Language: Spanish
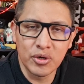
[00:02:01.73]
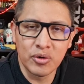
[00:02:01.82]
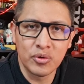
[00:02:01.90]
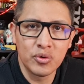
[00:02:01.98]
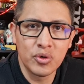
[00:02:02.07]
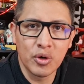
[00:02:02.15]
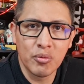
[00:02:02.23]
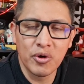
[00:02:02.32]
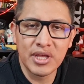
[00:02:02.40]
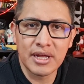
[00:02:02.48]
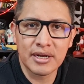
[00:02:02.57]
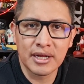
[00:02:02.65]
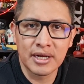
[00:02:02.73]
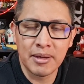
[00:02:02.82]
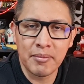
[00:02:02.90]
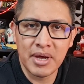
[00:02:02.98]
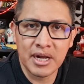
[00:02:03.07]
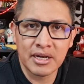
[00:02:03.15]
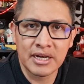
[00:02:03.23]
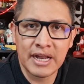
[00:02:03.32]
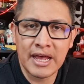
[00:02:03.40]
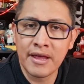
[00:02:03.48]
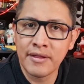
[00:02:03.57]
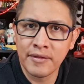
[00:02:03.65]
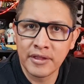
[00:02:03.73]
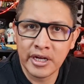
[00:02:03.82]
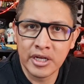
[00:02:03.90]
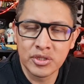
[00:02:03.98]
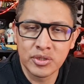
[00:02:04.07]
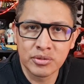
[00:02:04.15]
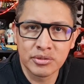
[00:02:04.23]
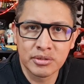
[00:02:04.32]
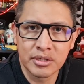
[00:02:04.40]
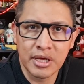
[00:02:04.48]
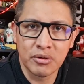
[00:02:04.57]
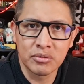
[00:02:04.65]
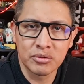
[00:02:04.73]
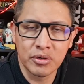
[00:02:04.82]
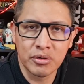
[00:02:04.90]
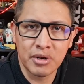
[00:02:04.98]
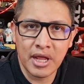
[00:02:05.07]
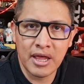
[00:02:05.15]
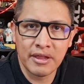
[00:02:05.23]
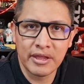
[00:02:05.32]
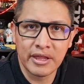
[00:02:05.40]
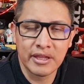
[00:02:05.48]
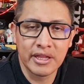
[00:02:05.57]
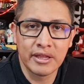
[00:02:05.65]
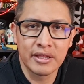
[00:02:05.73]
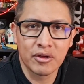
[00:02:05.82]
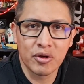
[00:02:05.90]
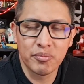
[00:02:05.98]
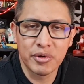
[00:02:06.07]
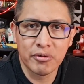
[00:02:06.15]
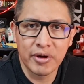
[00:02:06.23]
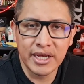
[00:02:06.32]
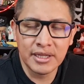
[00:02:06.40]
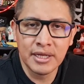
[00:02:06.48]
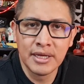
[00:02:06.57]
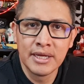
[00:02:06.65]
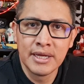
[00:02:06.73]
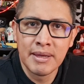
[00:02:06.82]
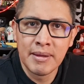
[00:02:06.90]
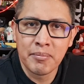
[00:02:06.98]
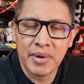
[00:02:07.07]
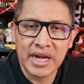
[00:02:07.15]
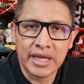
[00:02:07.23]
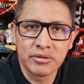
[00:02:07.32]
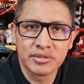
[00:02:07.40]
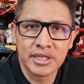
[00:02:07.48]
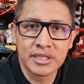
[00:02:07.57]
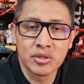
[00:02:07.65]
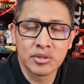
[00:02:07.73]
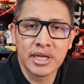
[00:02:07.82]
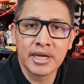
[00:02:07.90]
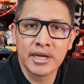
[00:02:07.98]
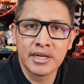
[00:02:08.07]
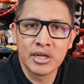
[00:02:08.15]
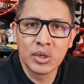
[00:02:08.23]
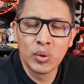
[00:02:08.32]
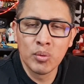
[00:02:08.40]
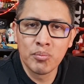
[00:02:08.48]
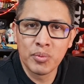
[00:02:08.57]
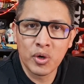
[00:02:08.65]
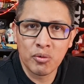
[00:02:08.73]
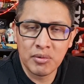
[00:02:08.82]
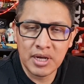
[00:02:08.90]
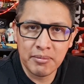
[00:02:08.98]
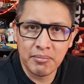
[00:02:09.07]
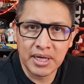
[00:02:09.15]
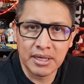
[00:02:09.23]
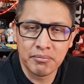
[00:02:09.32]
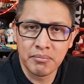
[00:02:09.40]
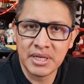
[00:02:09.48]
yo no voy a reclamar nada de derechos de autor, nada de, copyright, para que ustedes no tengan ningún problema.